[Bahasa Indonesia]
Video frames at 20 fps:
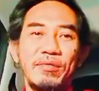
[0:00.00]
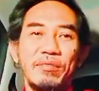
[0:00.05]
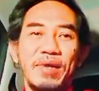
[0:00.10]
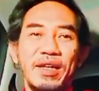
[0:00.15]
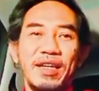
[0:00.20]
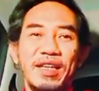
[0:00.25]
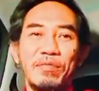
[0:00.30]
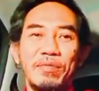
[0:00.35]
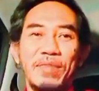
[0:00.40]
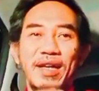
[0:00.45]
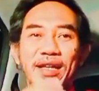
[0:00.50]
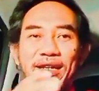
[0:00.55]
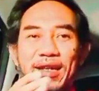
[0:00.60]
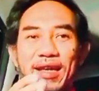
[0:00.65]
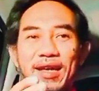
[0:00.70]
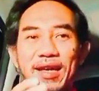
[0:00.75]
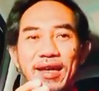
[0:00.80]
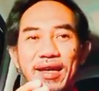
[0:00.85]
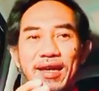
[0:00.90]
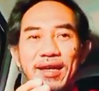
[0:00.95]

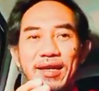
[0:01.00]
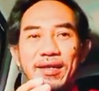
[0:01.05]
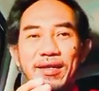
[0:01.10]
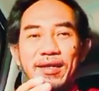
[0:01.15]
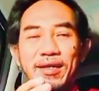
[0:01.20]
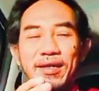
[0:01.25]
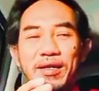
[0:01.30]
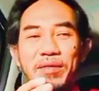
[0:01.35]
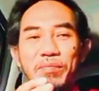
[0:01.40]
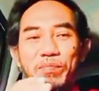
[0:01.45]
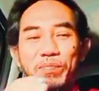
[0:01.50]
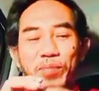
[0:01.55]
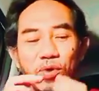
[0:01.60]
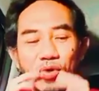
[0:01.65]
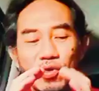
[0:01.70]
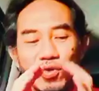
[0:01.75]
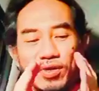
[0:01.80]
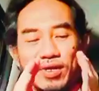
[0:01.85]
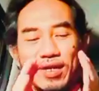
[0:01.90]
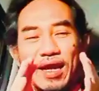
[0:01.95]
Bagaimana
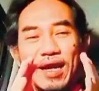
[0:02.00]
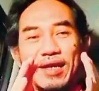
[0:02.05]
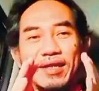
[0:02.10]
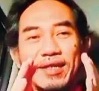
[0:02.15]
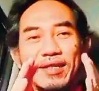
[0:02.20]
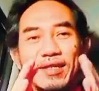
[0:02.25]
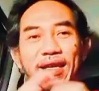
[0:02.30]
produk